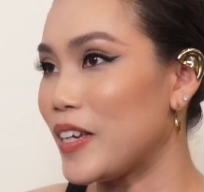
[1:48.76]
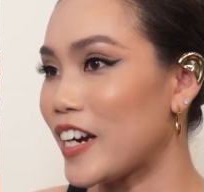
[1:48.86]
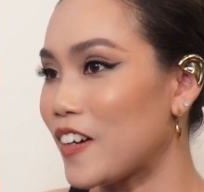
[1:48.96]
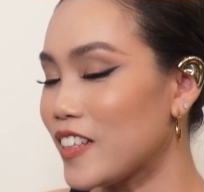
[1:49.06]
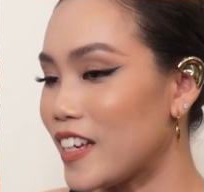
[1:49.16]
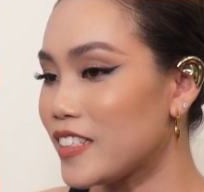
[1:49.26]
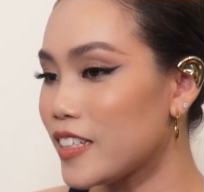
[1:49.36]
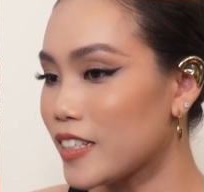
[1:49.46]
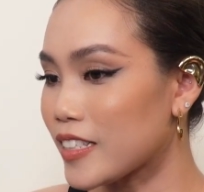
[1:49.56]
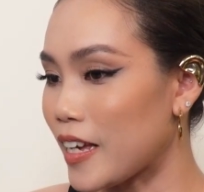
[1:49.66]
Mỹ Anh có thể
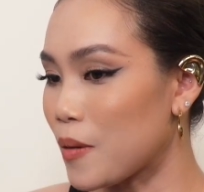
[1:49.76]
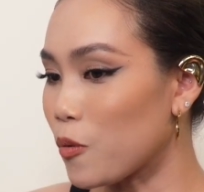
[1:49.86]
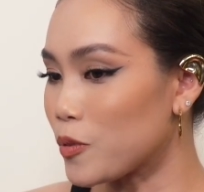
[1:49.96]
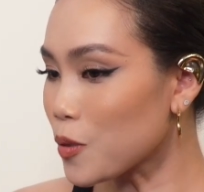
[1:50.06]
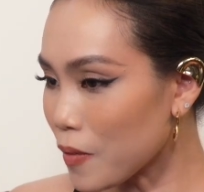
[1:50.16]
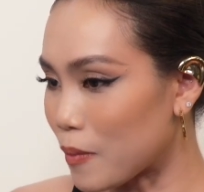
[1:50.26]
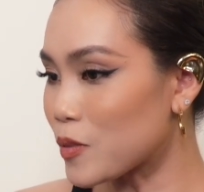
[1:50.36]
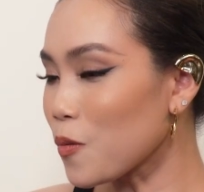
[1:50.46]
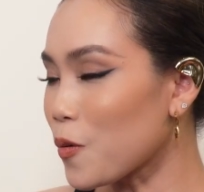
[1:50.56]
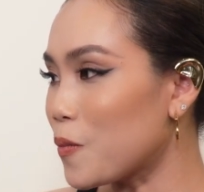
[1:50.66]
chia sẻ một chút
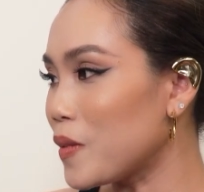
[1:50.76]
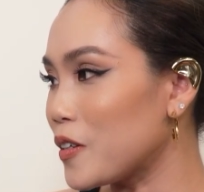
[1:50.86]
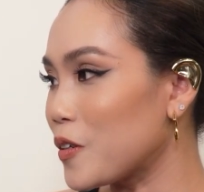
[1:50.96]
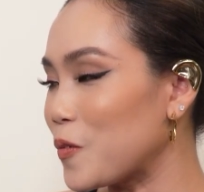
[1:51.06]
cảm xúc của mình,